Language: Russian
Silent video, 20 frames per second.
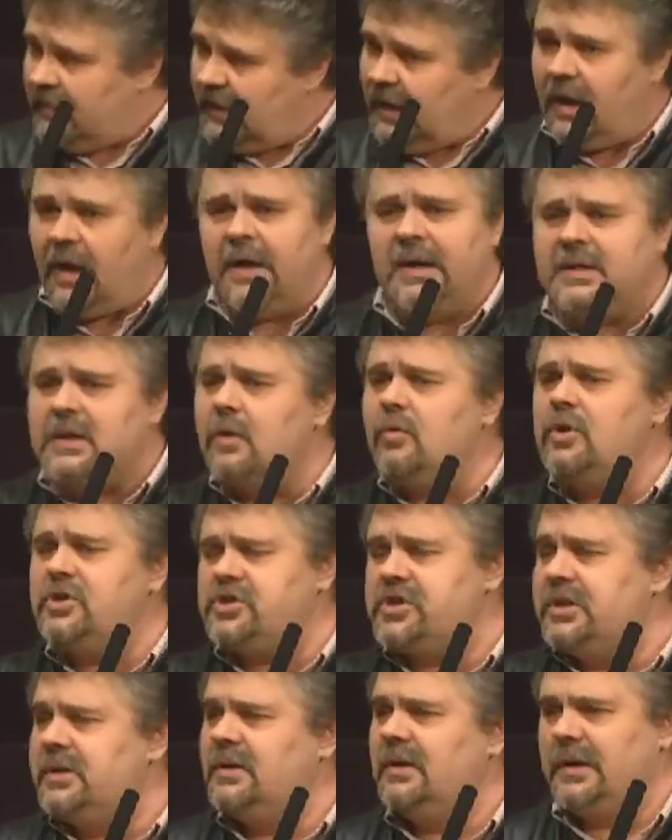Это
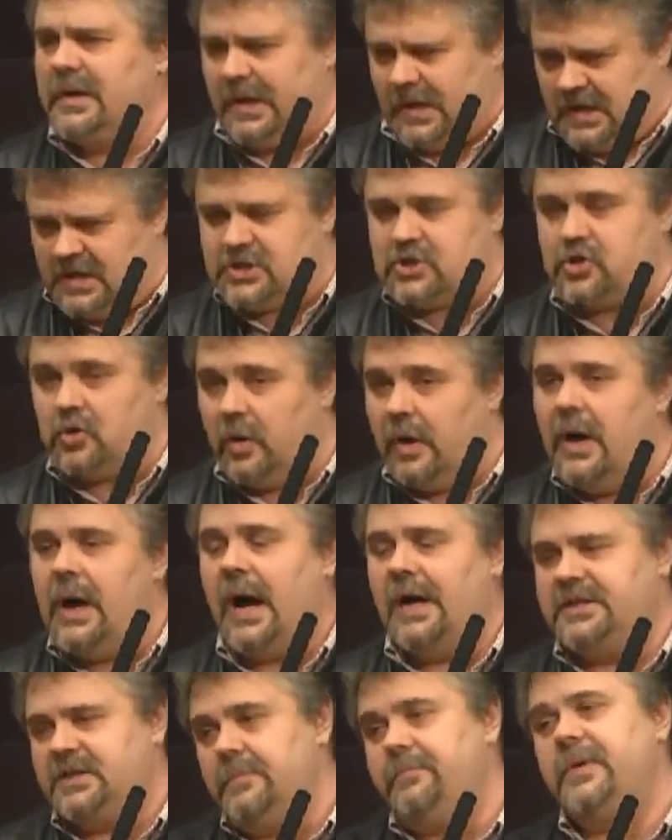очень хорошо.
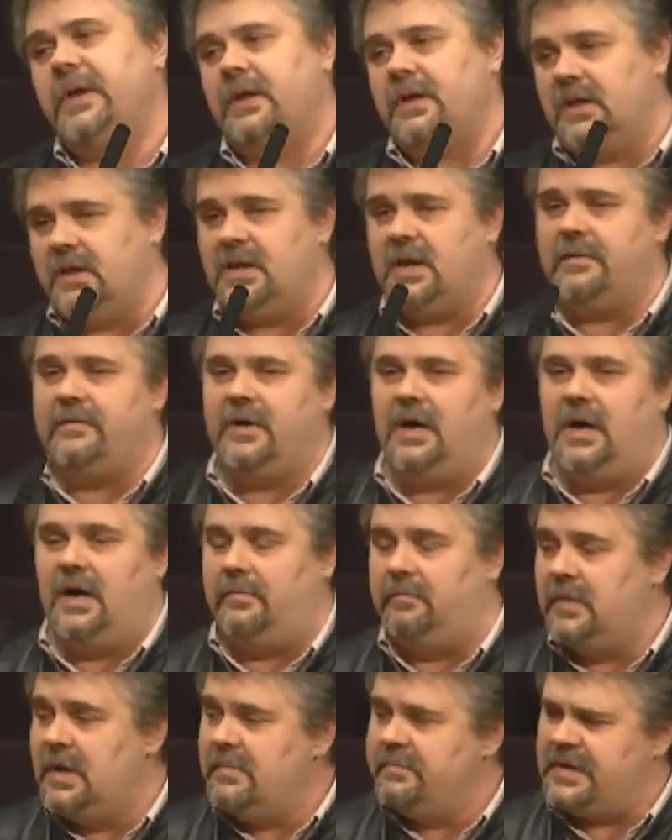А теперь
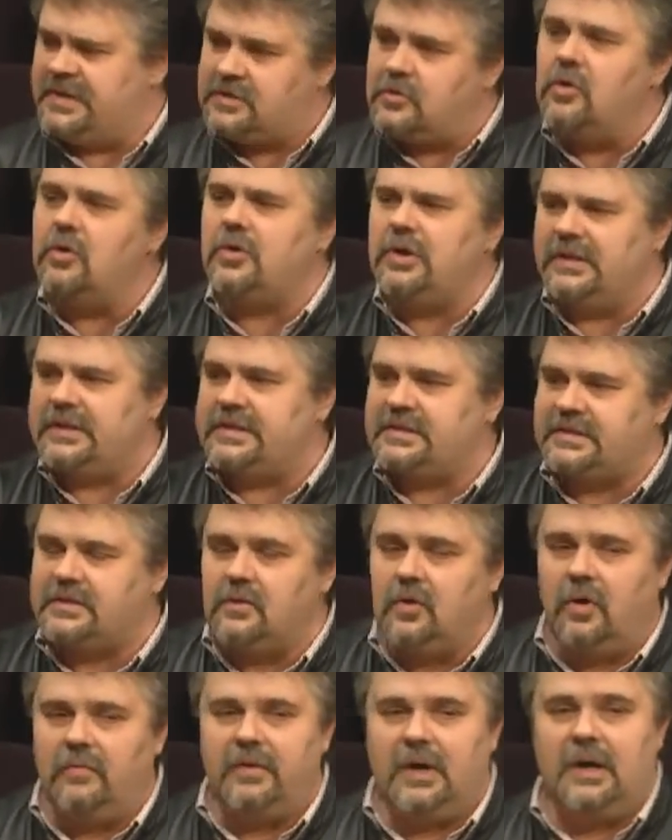Иераваам, поскольку это
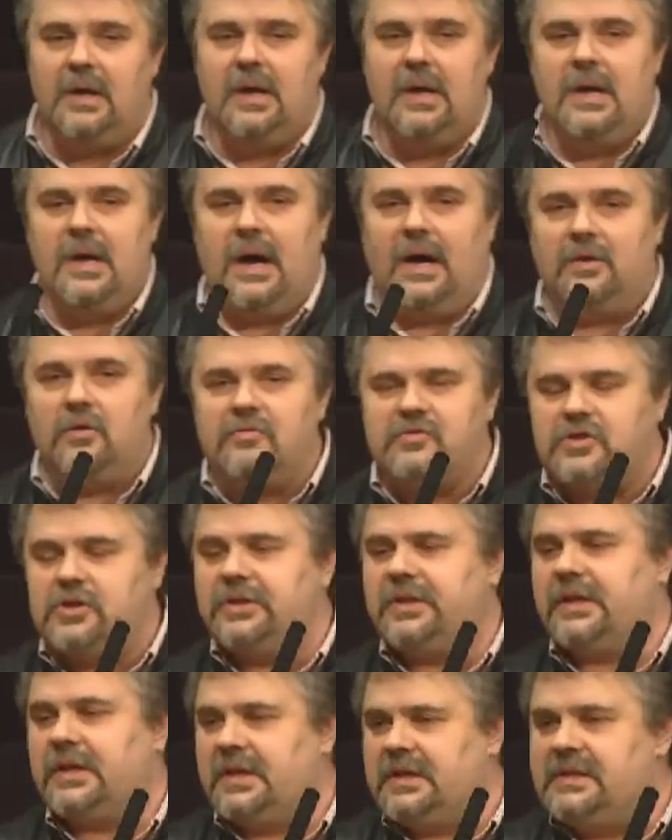слово, оно
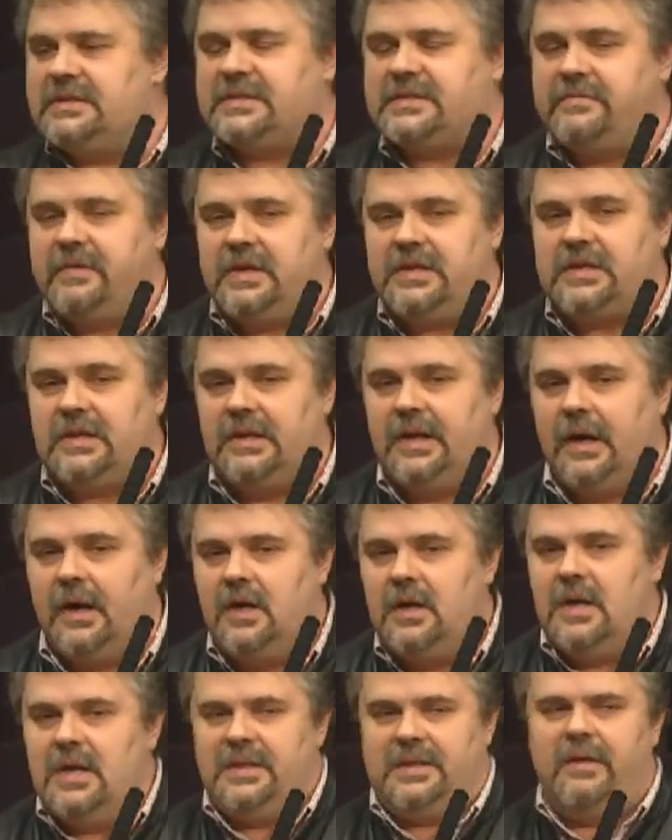все-таки действительно,
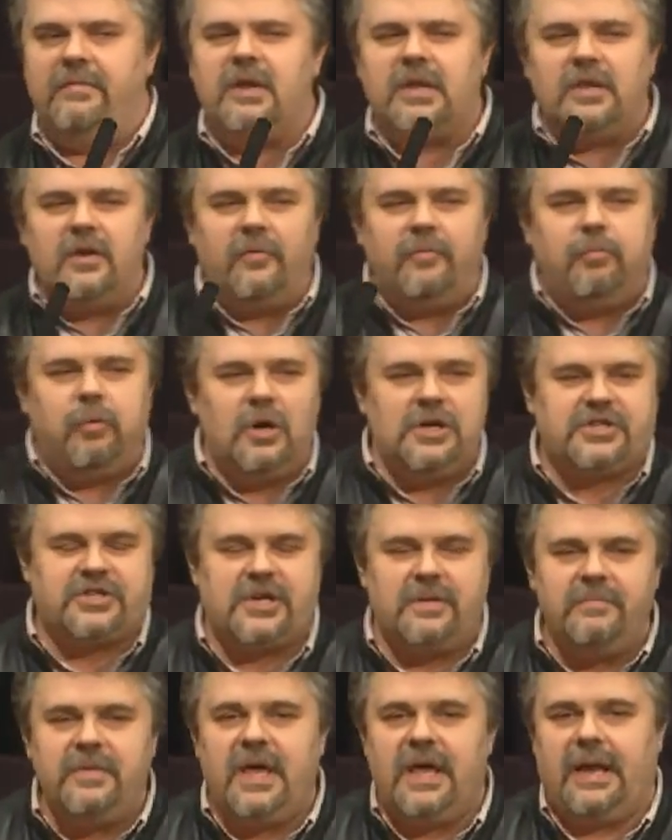наверное, в
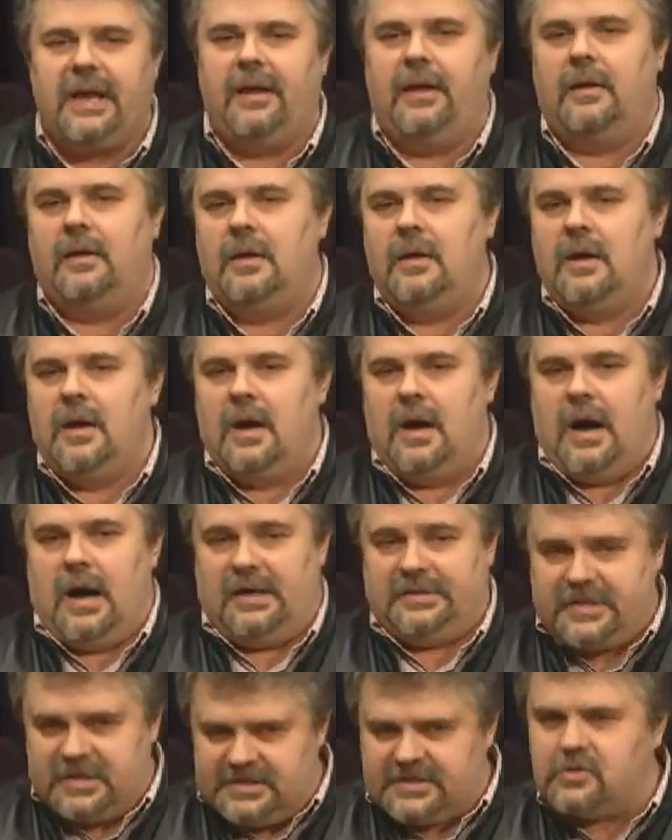большей мере
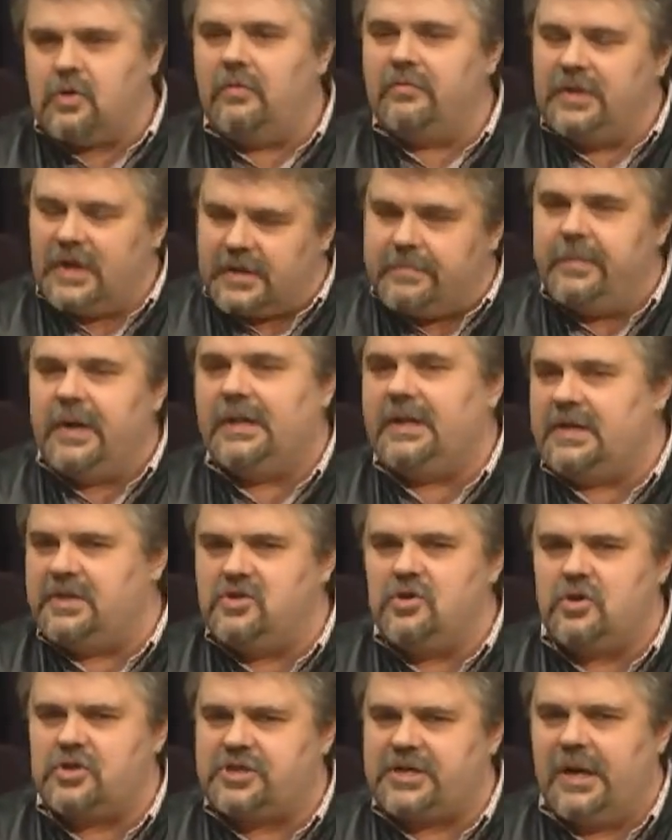адресовано к
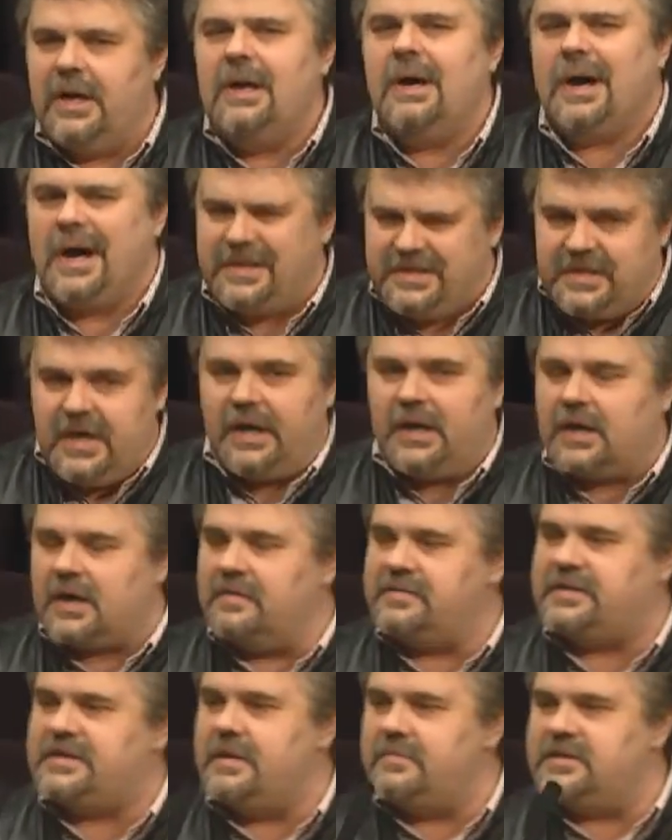молодежи, хотя и
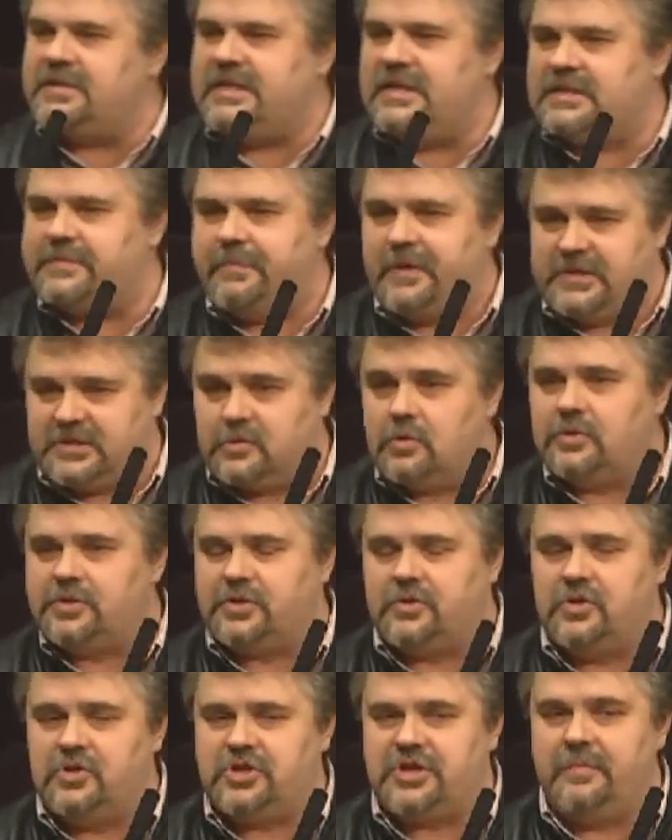ко всем здесь
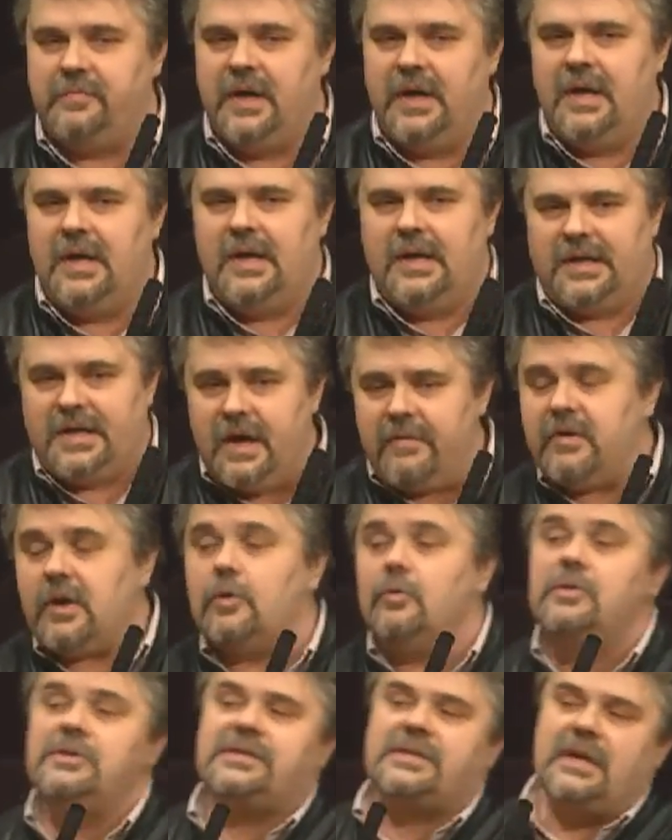присутствующим – я
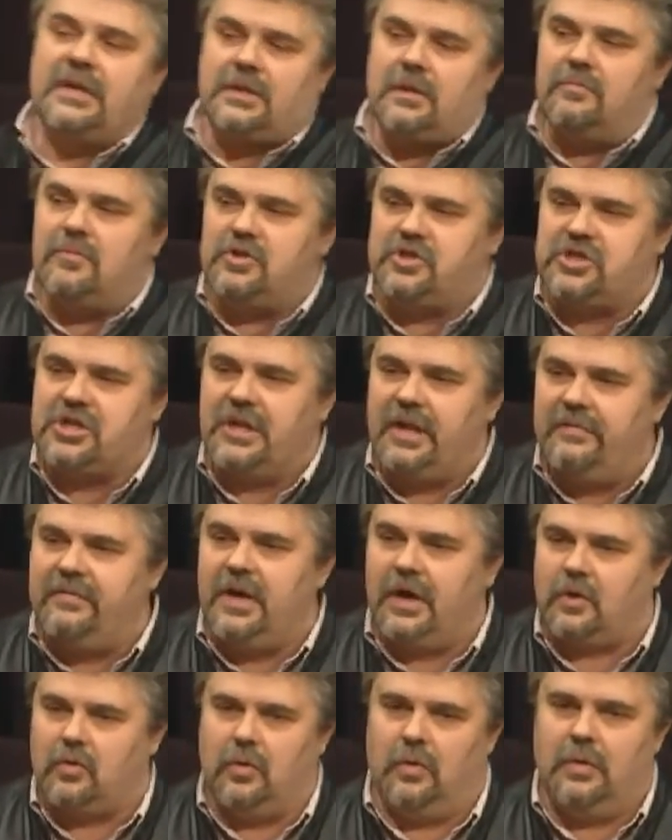вернусь к этому
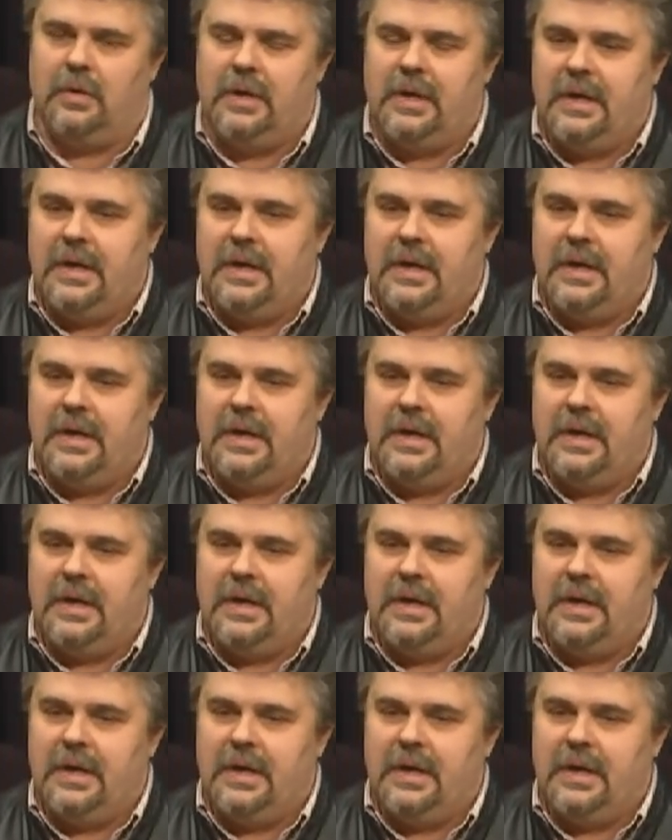человеку.